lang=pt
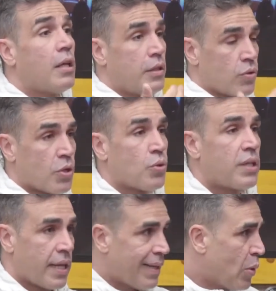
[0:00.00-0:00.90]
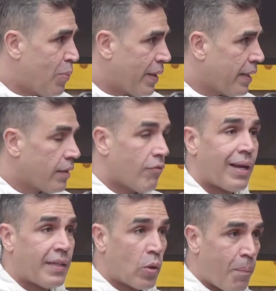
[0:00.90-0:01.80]
Deus ajuda quem decupa, né? Vou
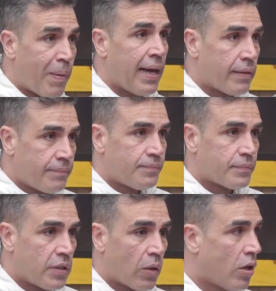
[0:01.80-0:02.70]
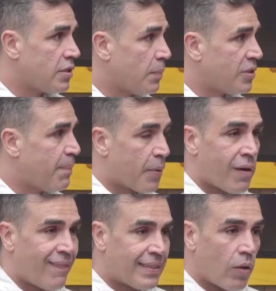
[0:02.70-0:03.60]
lá decupar o negócio depois da
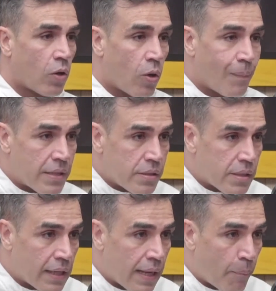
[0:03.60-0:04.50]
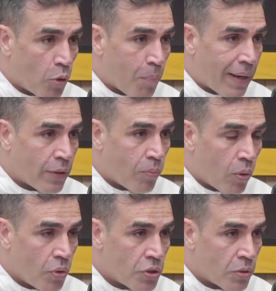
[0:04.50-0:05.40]
prova tal. E começa assim, no pai do
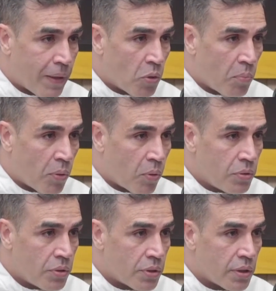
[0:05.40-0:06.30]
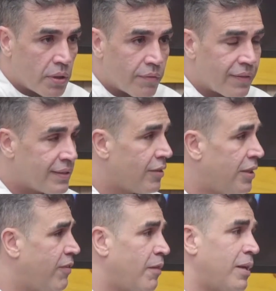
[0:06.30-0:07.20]
Bolt, no pai do Bolt. Eu assim, li,
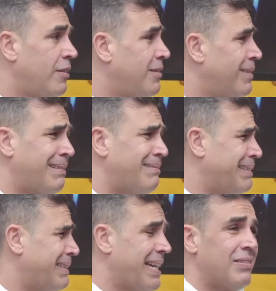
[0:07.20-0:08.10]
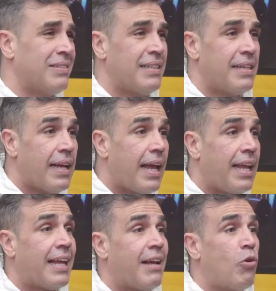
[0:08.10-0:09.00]
falava, caiu.
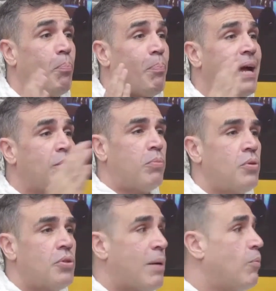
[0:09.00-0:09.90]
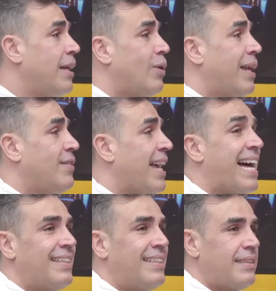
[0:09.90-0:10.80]
Ele gravou o pai do Bolt e a mulher do lado
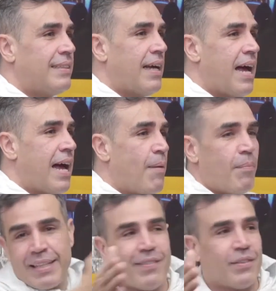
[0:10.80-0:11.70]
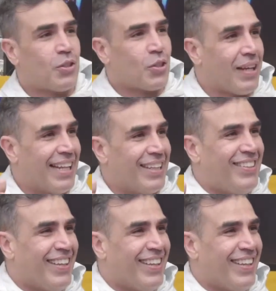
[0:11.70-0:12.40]
errada. A mãe tava do outro lado.